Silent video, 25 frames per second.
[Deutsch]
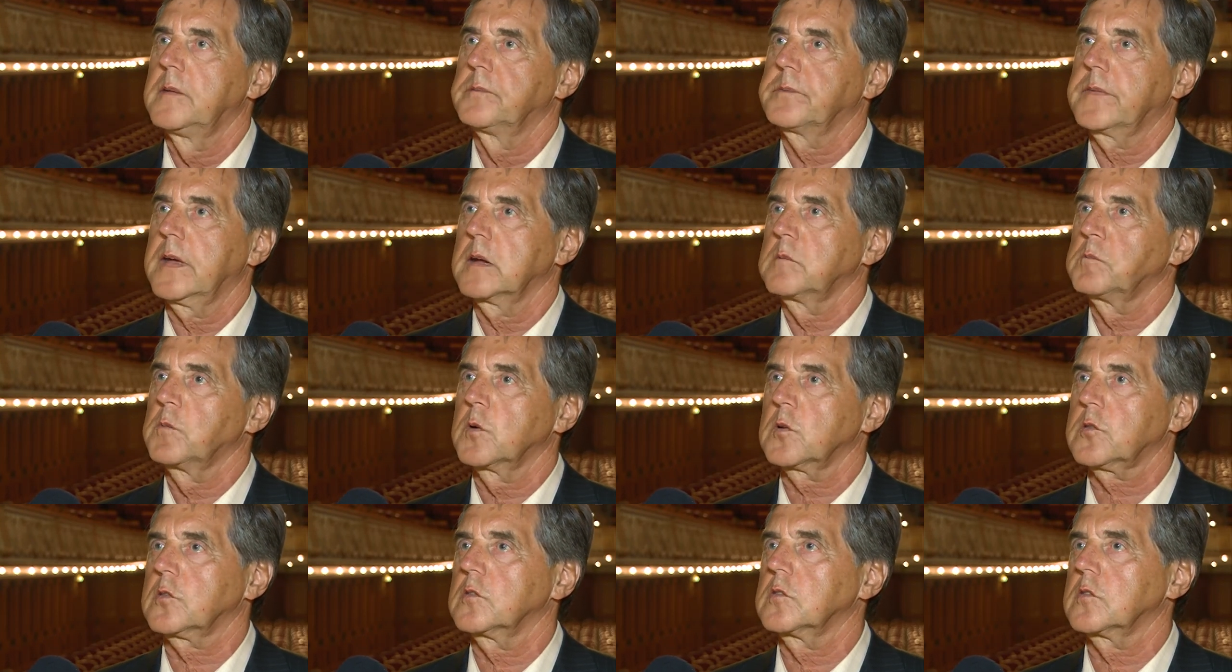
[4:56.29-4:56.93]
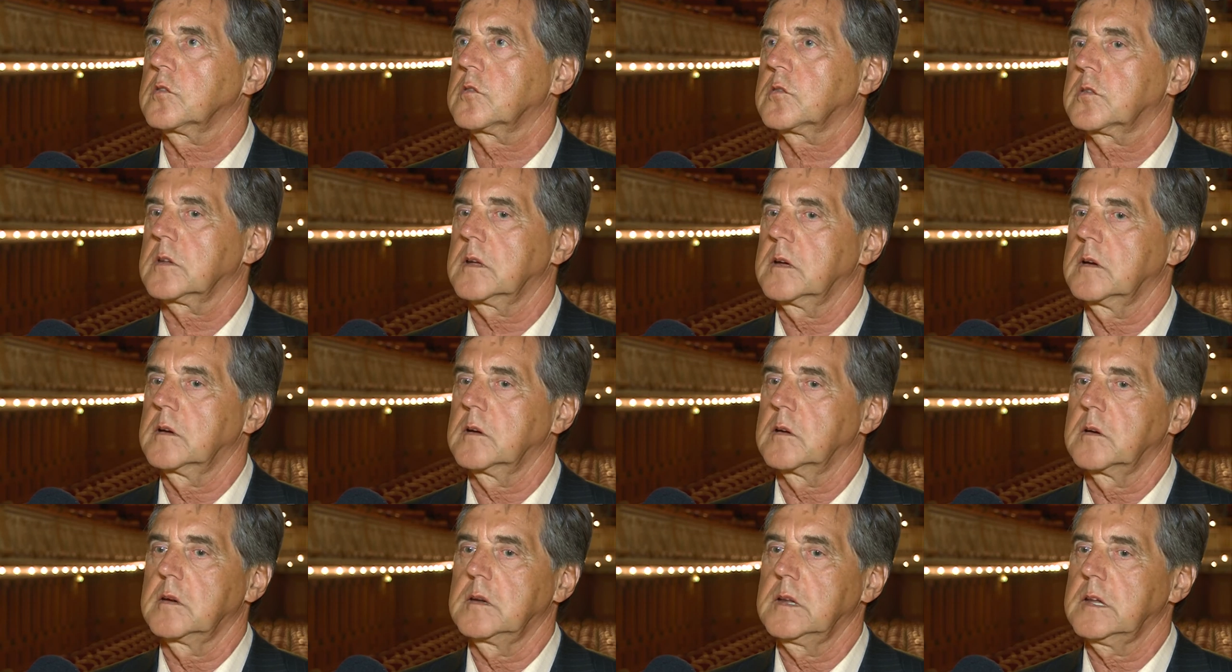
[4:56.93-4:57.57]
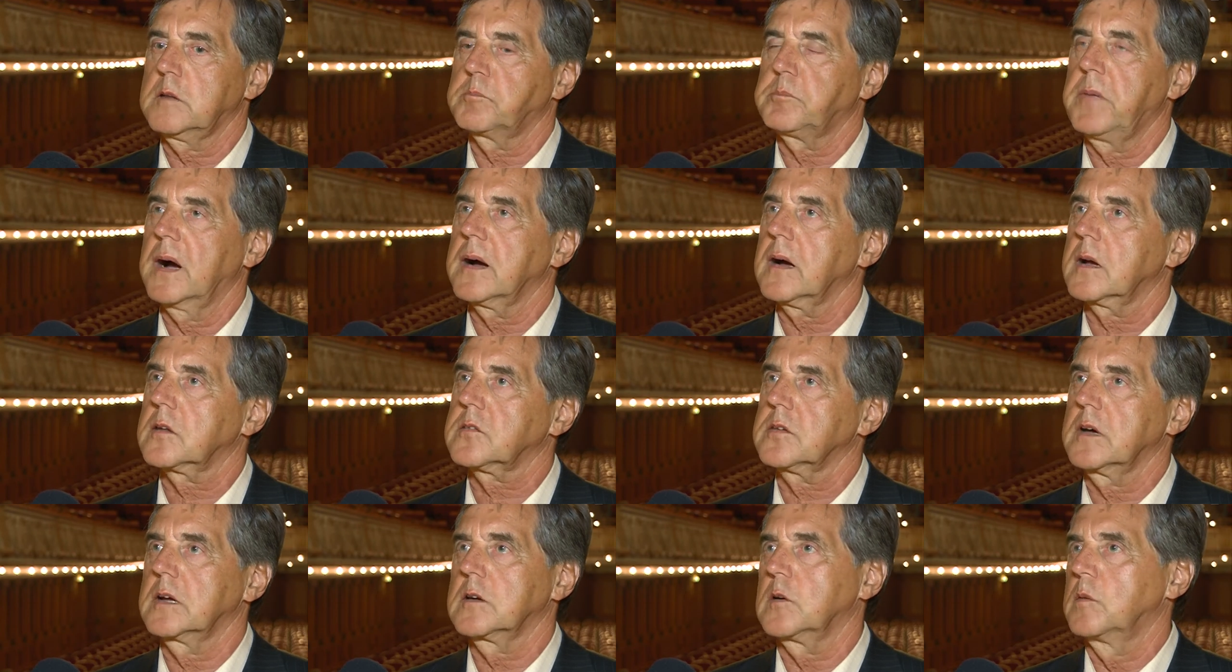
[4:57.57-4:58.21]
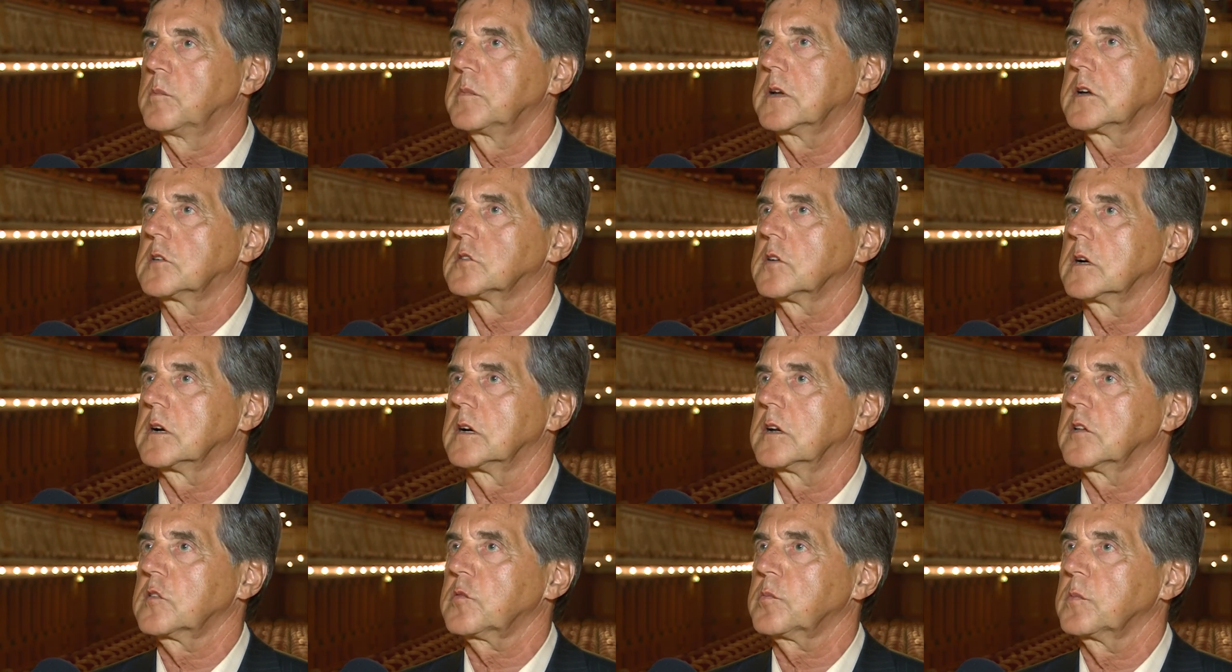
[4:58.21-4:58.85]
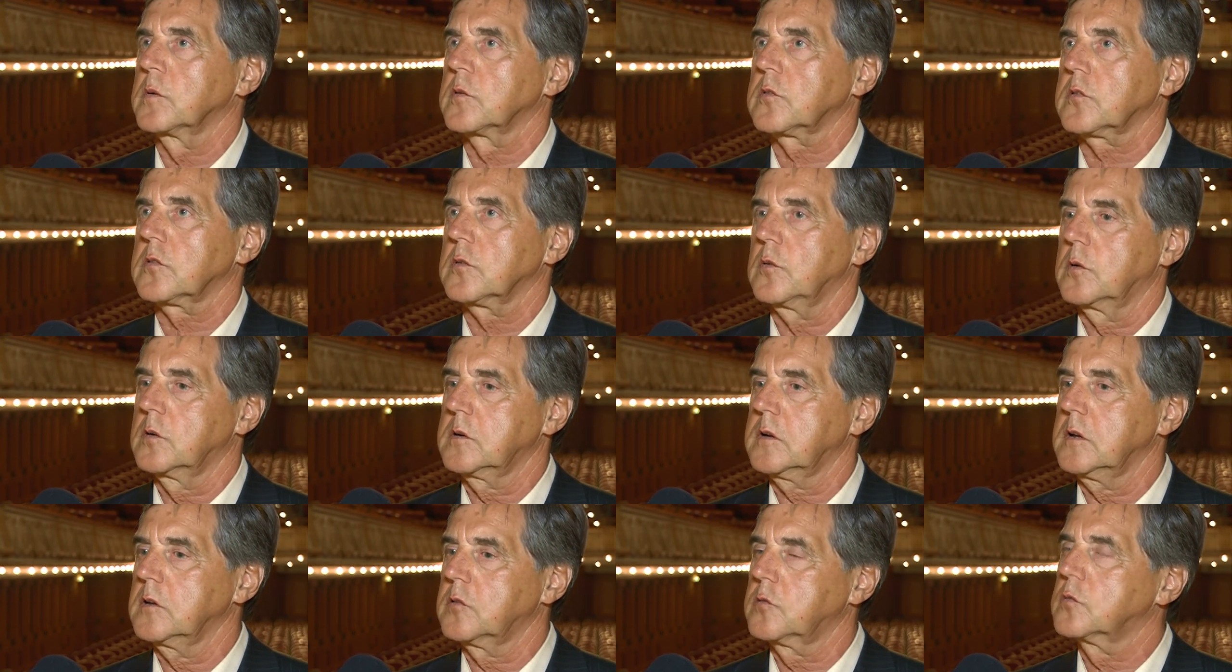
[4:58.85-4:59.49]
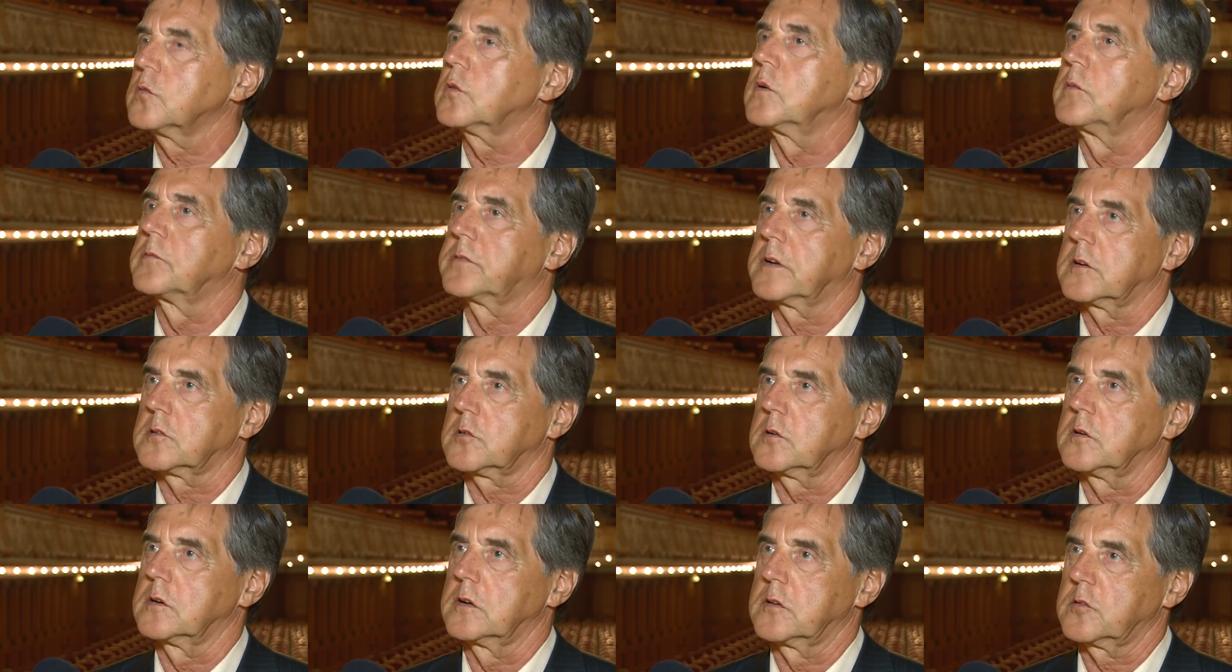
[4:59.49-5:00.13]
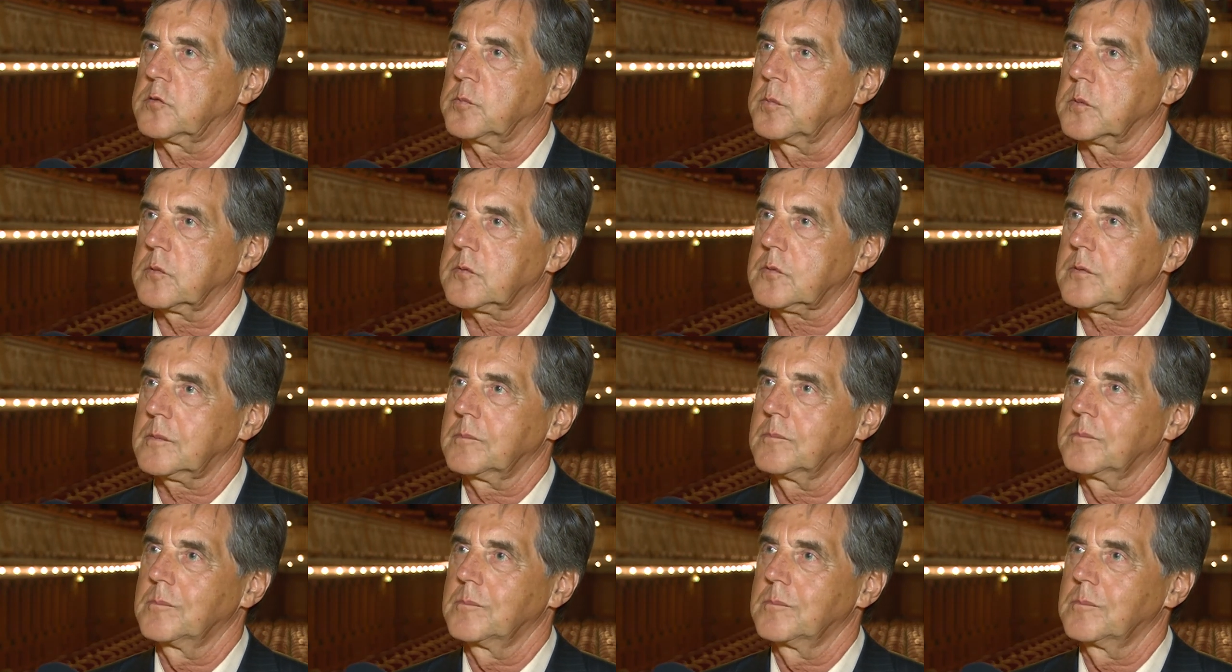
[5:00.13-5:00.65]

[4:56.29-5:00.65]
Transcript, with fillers: dann muss muss uns äh, nicht bange sein um den Journalismus und die Zukunft des Journalismus.